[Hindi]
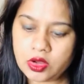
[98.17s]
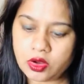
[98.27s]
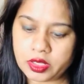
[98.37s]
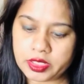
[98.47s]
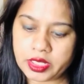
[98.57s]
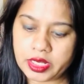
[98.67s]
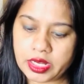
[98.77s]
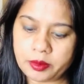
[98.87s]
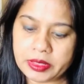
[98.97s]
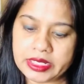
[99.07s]
और ये है
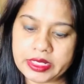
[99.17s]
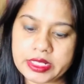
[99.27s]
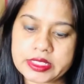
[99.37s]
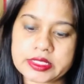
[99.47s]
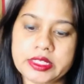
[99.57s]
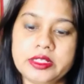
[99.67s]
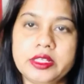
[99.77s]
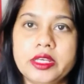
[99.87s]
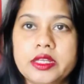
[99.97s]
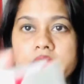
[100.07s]
एम स्किन केयर